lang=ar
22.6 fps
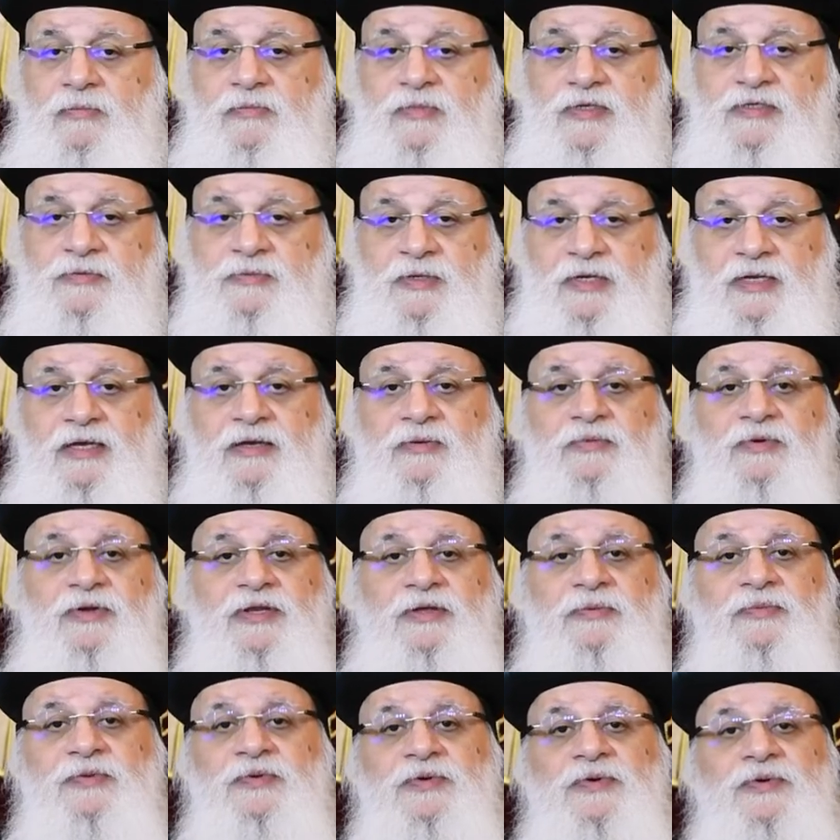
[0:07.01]
بسم الله
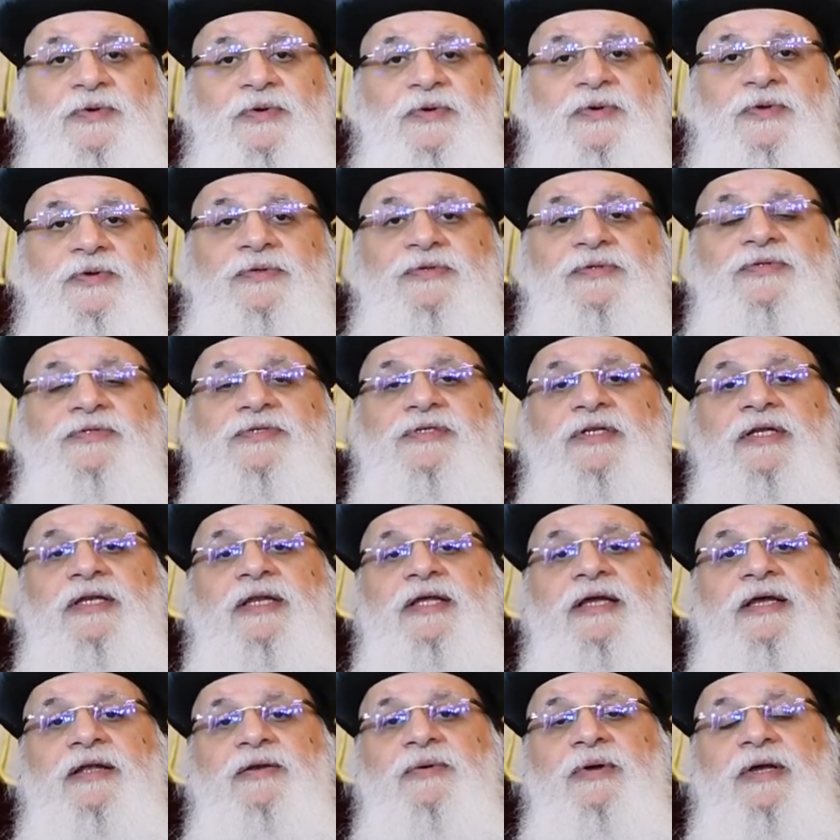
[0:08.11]
والابن والروح القدس
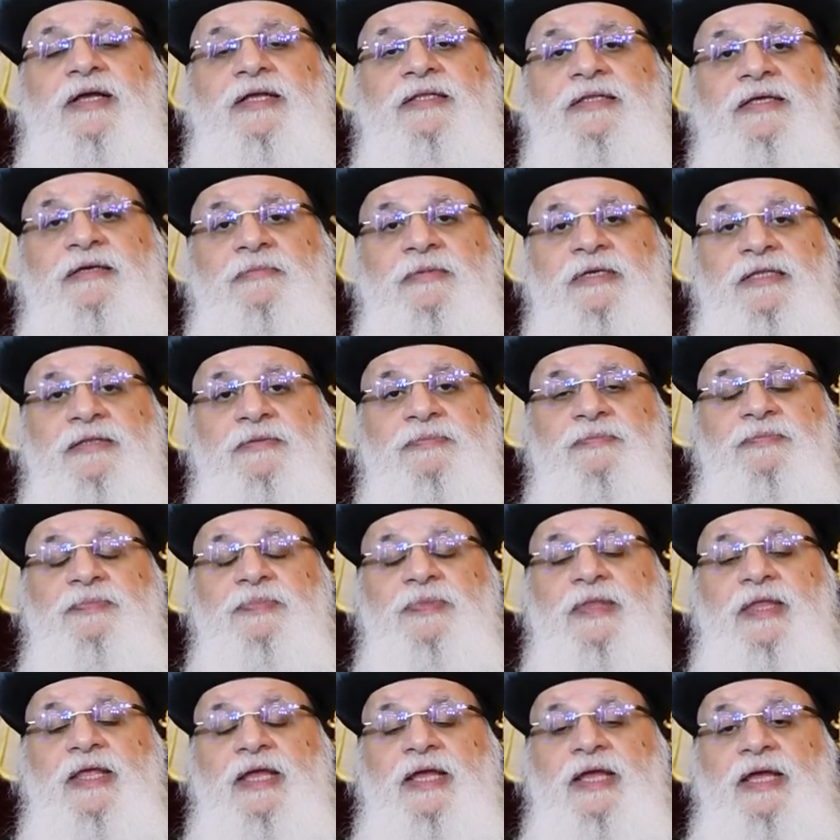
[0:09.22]
الاله الواحد امين
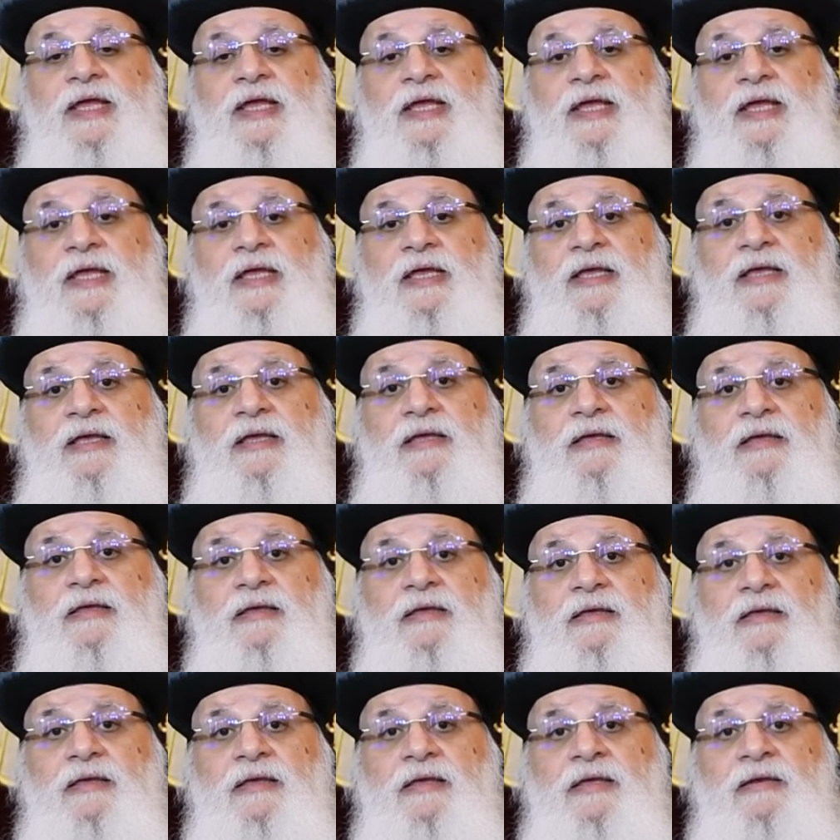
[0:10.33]

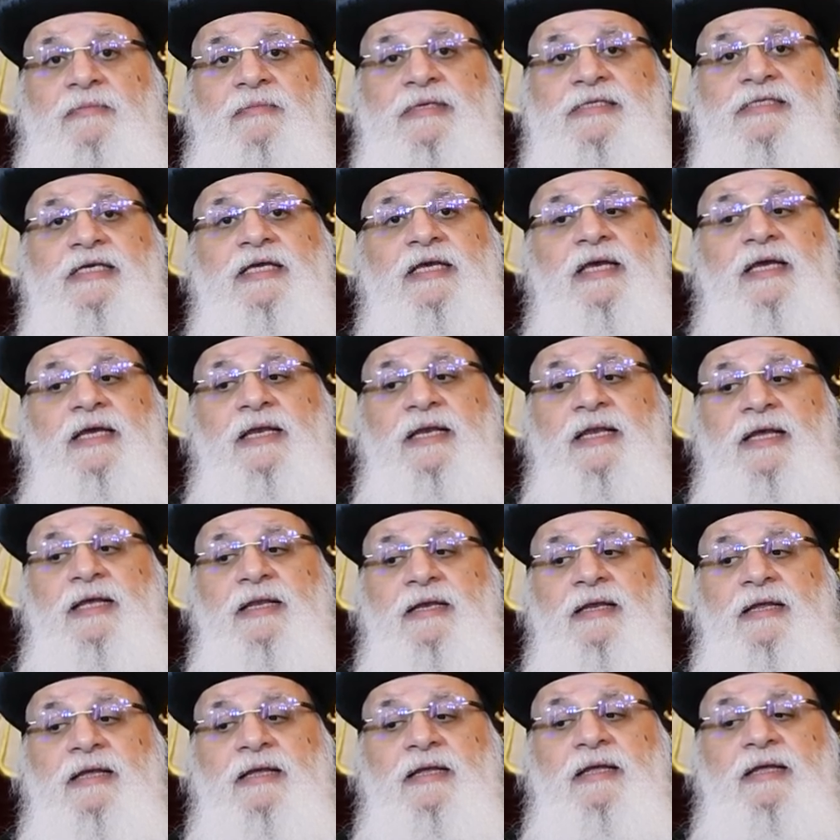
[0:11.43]
آه المسيح
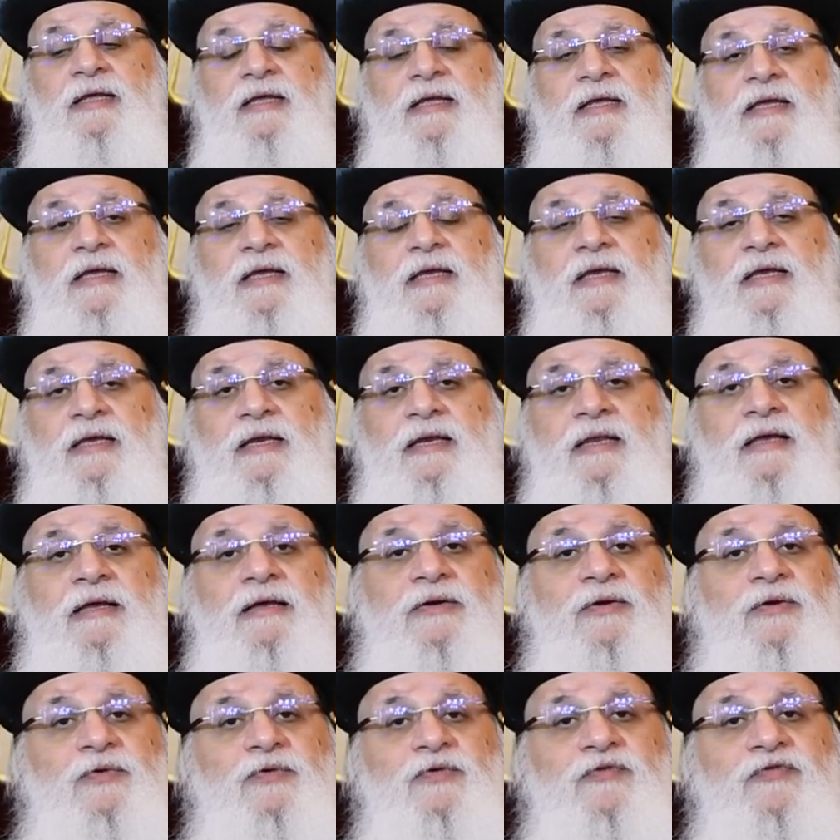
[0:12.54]
الهنا اله
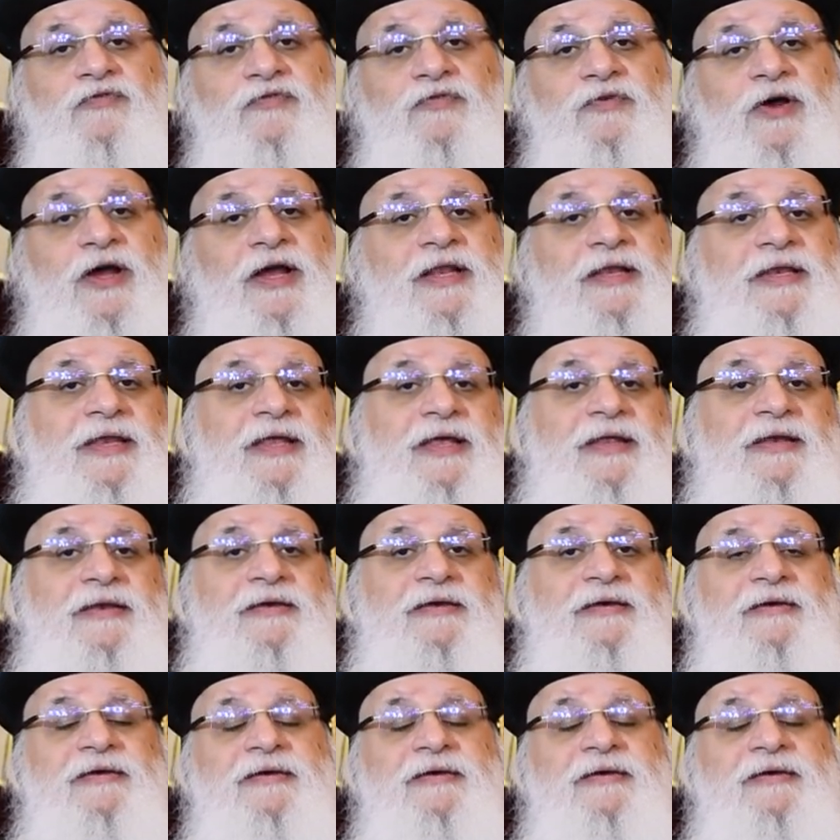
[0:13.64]
رؤوف وحنان